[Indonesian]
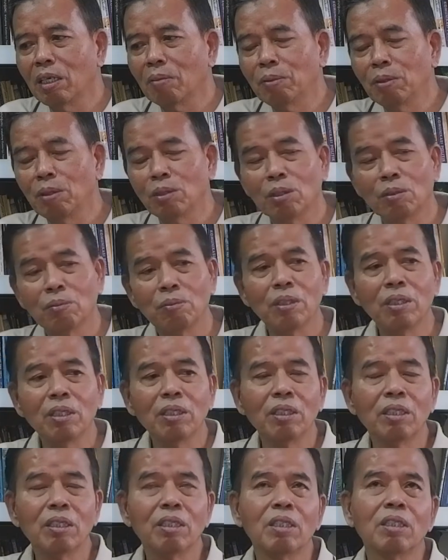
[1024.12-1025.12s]
karena nggak
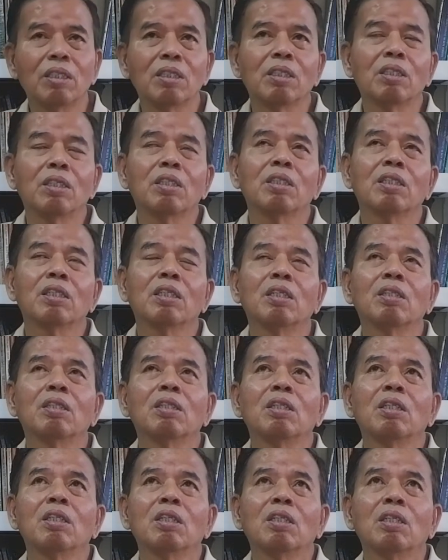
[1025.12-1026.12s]
ketahanan ya
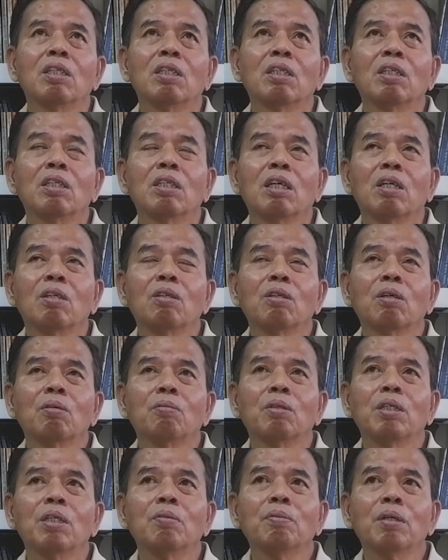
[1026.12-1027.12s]
nafsunya saking wah
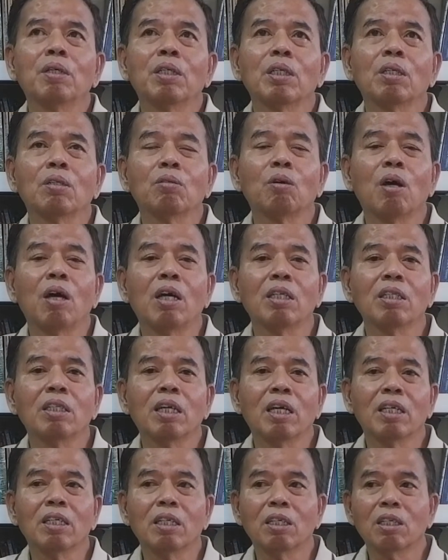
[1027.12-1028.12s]
luar biasanya tuh
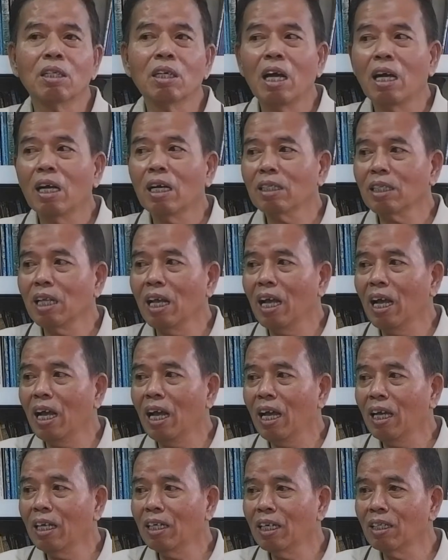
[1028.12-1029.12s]
nah, maka
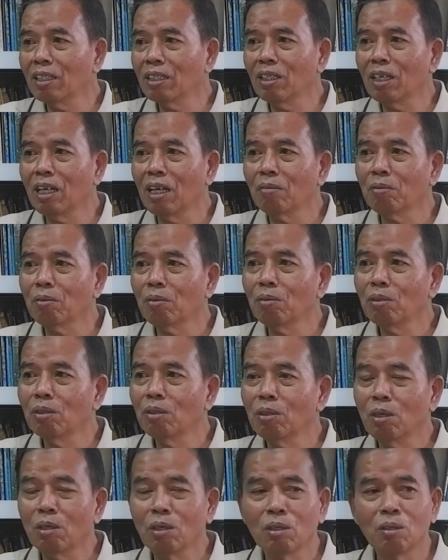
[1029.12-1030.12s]
Yusuf tuh
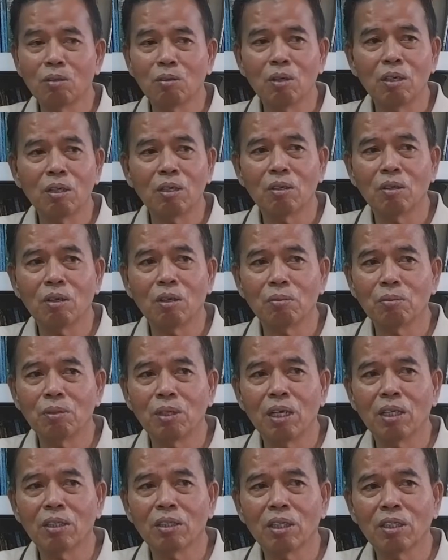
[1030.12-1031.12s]
pengen
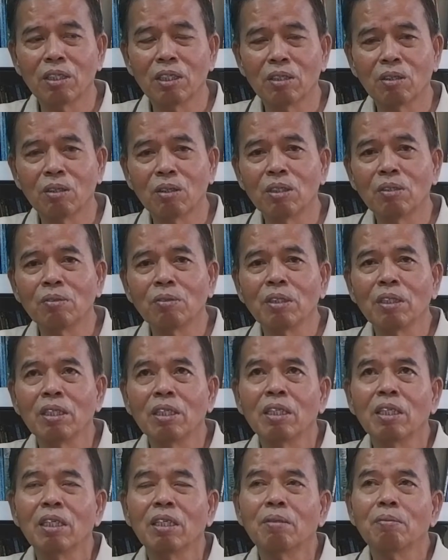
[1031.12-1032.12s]
diajakin gitu lah
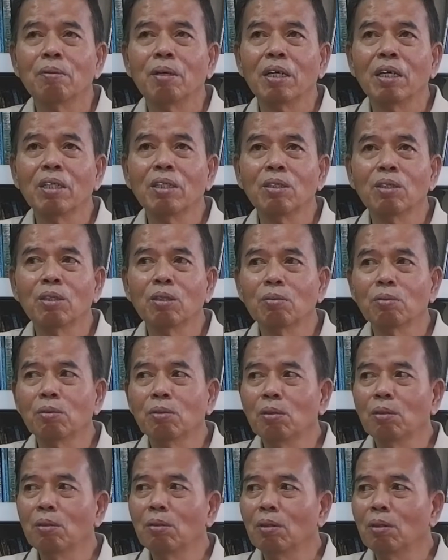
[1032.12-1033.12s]
diajakin
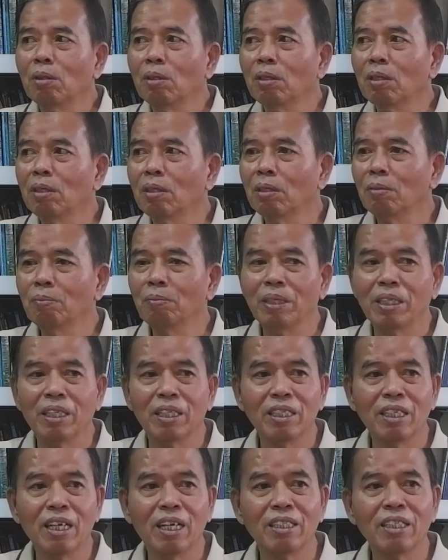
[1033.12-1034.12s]
kamu ngerti lah bukan
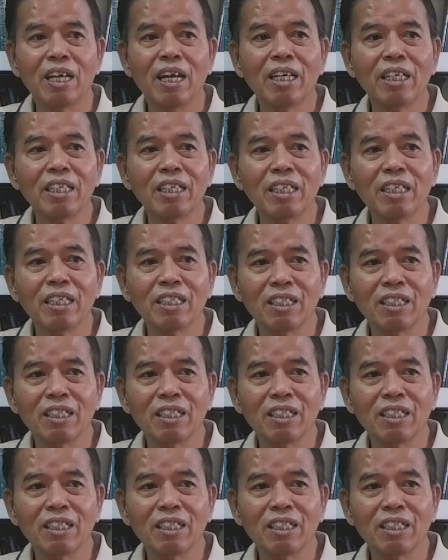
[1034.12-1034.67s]
diajakin mencongkak